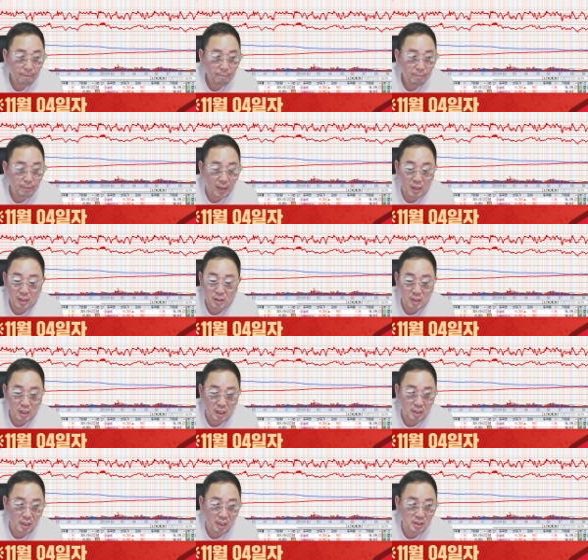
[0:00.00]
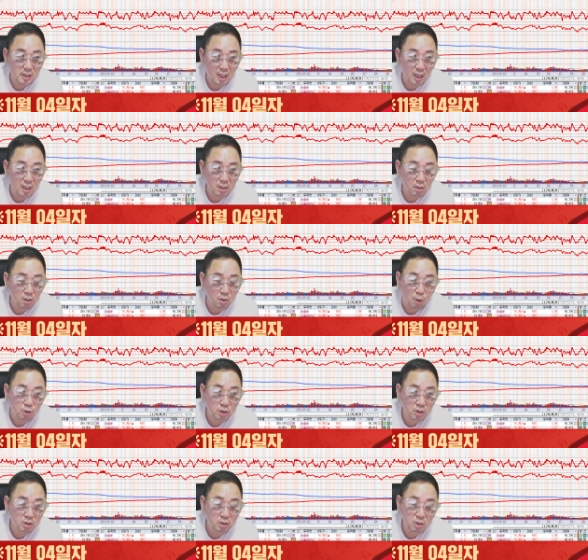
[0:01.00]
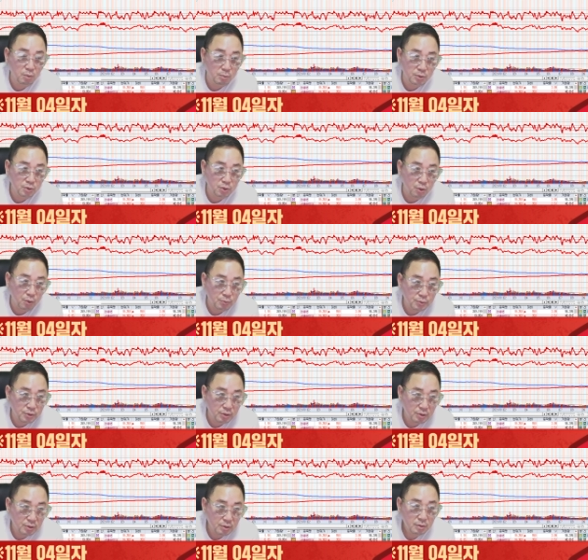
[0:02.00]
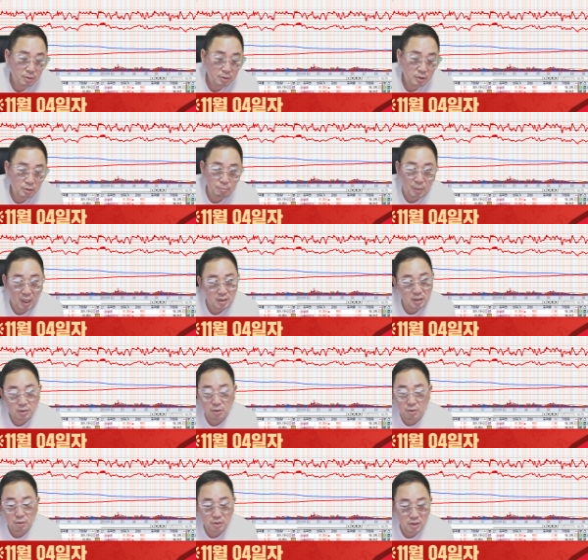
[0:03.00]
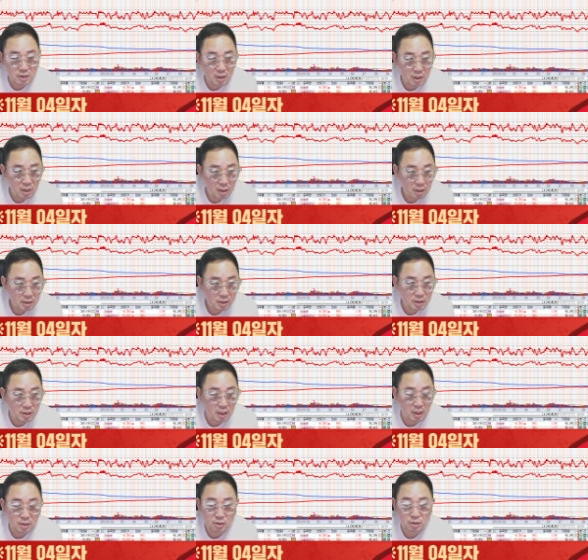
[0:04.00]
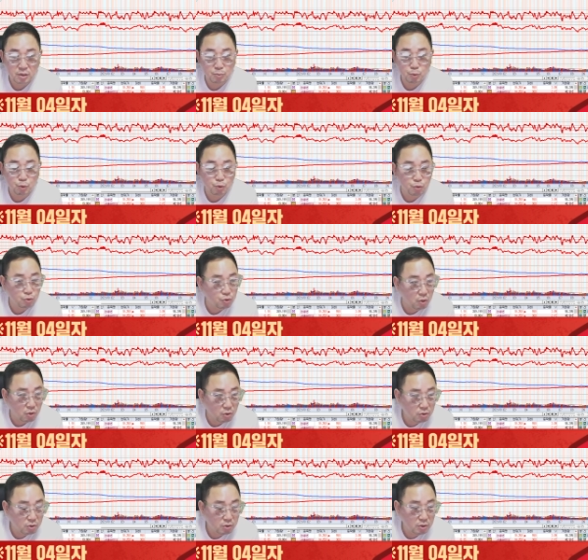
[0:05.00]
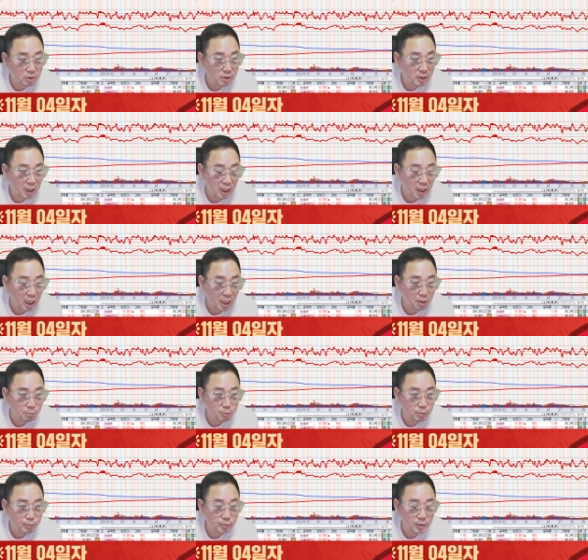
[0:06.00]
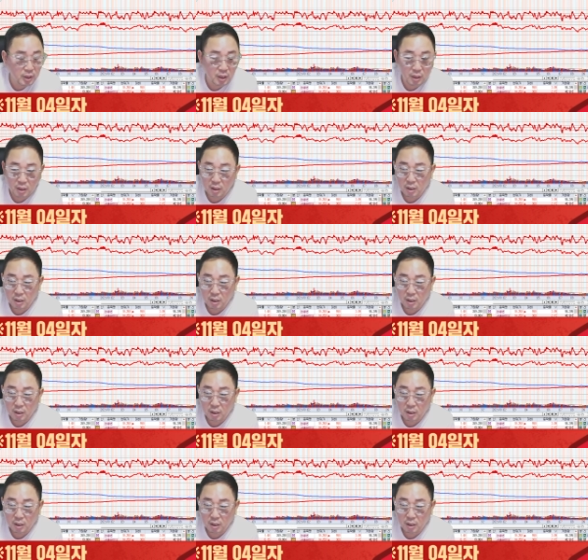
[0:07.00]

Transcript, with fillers: 나는 예, 예상하는 걸 거진 틀려본 적이 없어. 지금 맞아 떨어지잖아. 시장에서 지금 뉴스 떠 얘기하는 부분이